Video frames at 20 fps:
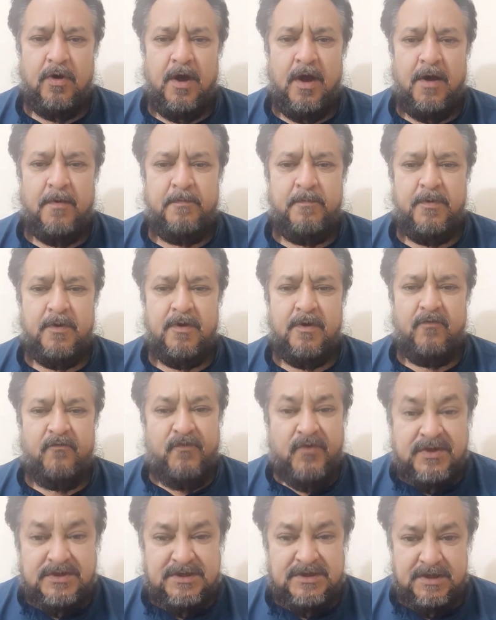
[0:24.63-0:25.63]
आप
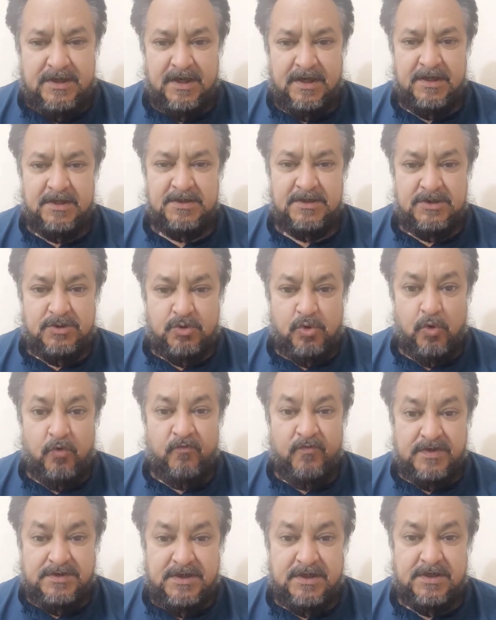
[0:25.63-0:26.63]
फिजिकली जिसको
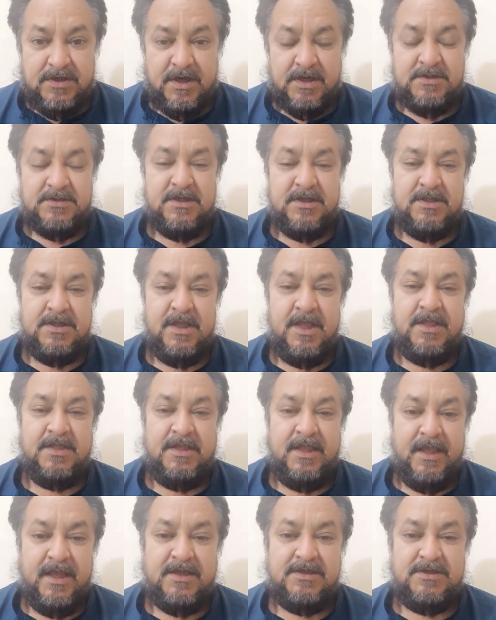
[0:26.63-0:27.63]
विजिट कर सकते हैं
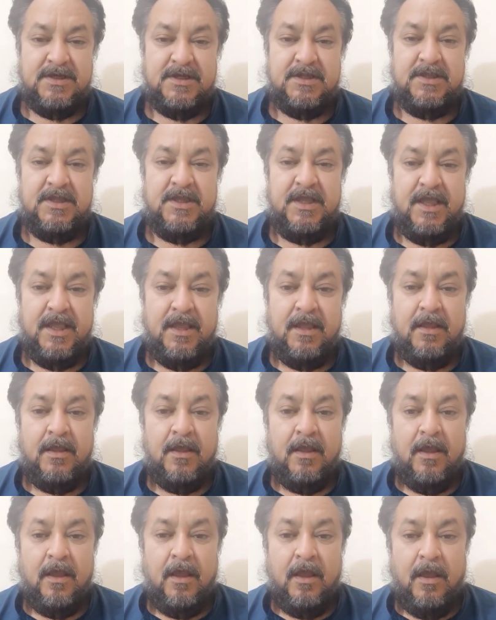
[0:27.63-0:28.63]
देख सकते हैं
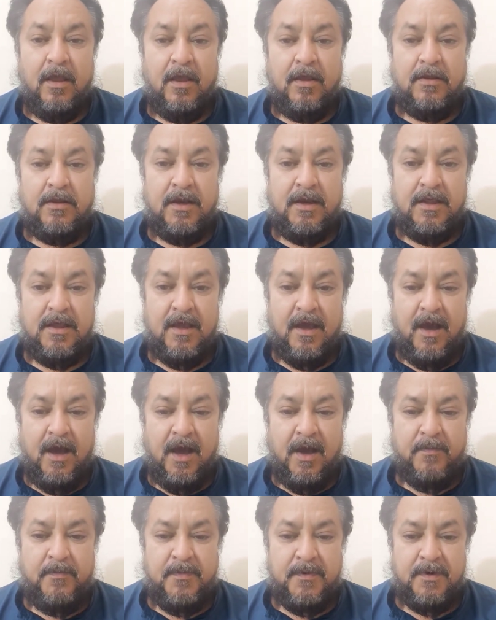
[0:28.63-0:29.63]
यानी कि
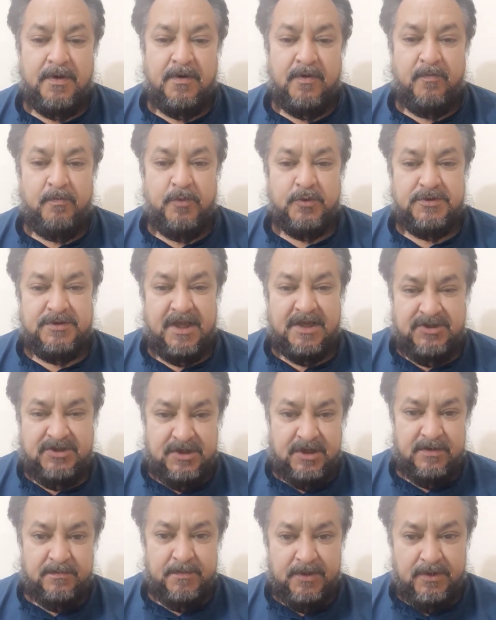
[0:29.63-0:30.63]
आप
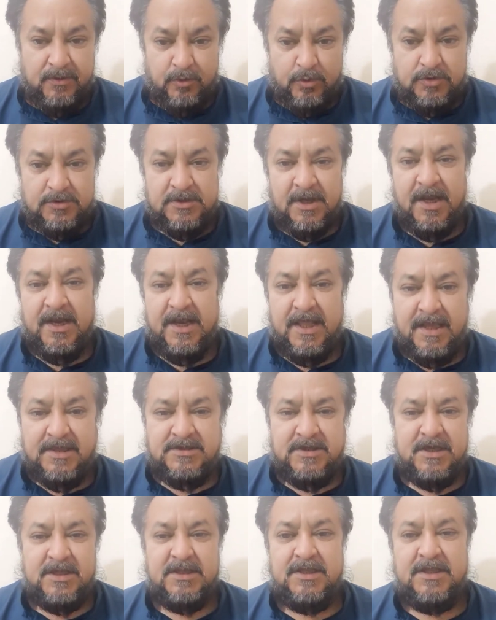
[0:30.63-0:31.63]
पोजेशन भी उसका ले
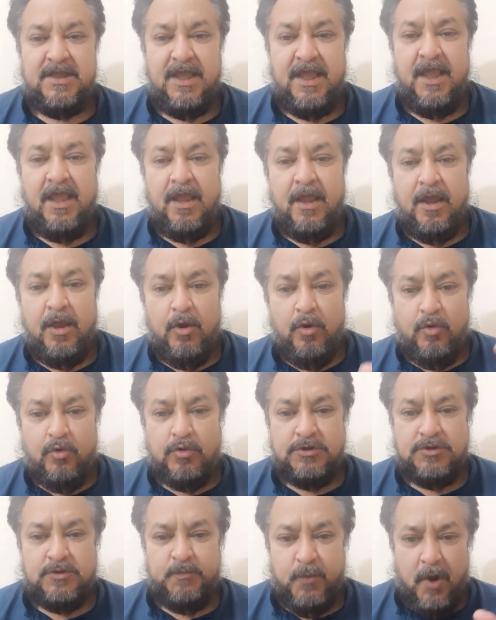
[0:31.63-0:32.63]
सकते हैं
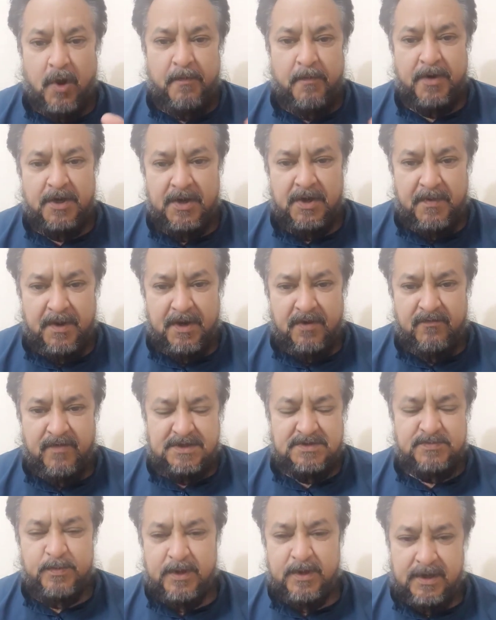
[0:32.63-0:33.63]
उस प्रॉपर्टी पे
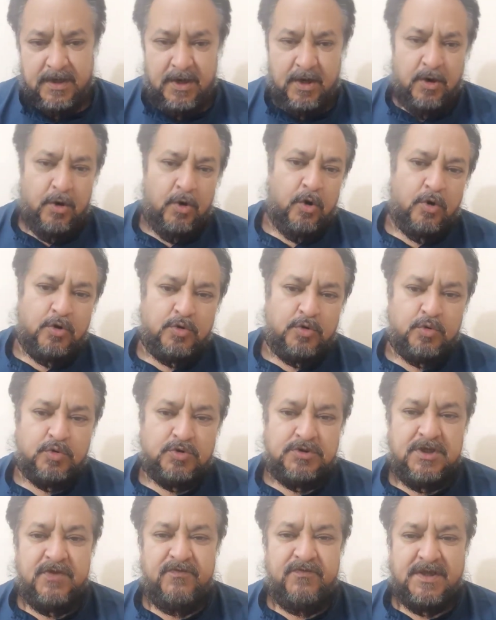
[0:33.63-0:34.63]
इन्वेस्टमेंट है और
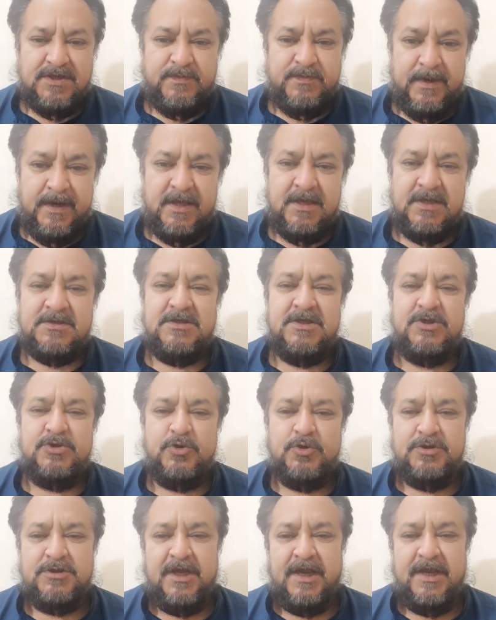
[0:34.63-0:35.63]
दूसरी इन्वेस्टमेंट है किसी
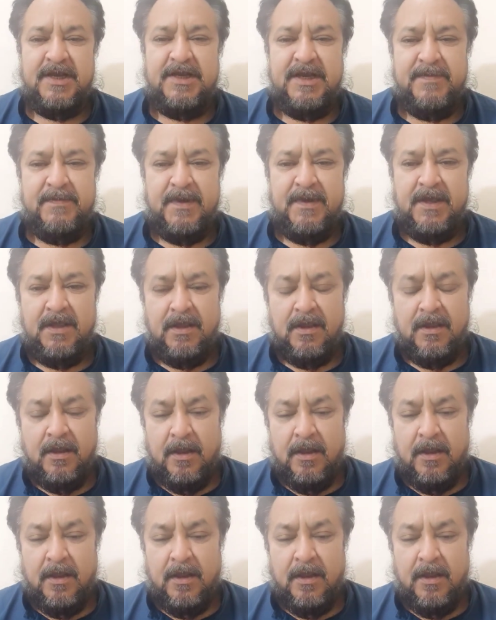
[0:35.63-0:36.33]
सोसाइटी में